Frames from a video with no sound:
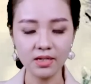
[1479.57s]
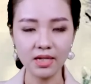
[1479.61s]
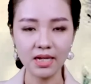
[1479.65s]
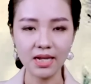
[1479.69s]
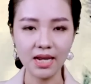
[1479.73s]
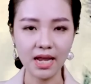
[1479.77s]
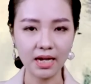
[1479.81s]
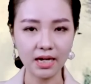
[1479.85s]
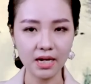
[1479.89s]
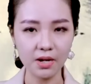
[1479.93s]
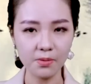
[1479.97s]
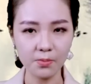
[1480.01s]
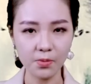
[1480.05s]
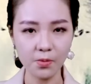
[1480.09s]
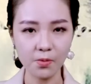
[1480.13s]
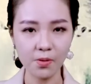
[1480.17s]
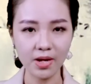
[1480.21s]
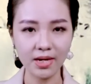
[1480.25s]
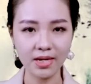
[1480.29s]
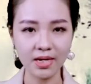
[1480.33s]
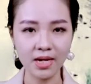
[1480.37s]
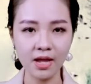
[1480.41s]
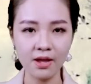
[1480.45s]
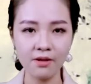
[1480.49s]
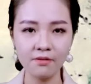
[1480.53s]
Lạc Long
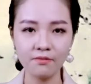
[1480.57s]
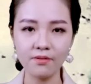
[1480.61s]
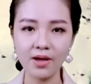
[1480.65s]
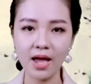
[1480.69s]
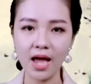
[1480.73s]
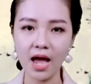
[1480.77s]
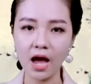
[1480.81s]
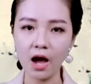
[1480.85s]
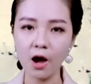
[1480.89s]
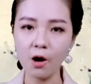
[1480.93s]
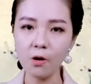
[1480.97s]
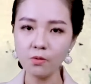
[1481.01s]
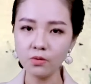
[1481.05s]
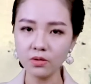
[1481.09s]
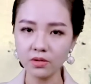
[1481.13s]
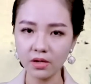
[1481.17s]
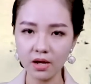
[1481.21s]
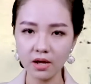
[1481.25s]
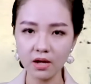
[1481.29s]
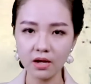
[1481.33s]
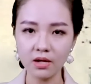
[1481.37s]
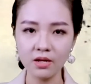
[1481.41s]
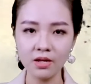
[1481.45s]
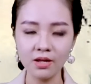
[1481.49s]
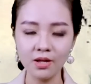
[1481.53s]
Quân và Âu
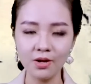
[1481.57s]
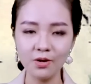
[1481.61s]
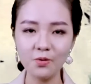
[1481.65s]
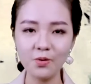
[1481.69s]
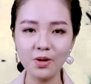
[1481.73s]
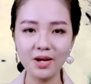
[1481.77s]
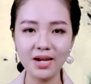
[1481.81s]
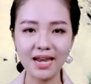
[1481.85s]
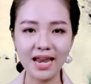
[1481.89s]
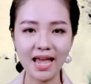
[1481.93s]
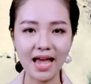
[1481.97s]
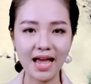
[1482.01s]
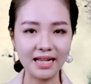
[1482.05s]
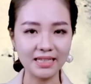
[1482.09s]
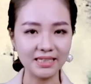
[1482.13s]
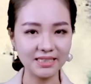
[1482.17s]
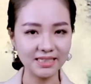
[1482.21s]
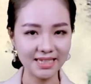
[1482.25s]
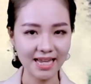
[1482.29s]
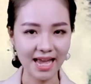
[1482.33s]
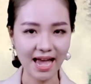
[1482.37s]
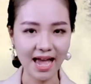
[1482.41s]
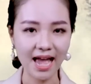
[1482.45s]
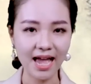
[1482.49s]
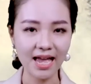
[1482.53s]
Cơ luôn là
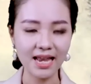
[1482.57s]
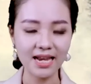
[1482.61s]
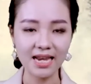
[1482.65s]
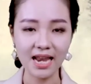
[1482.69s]
cha,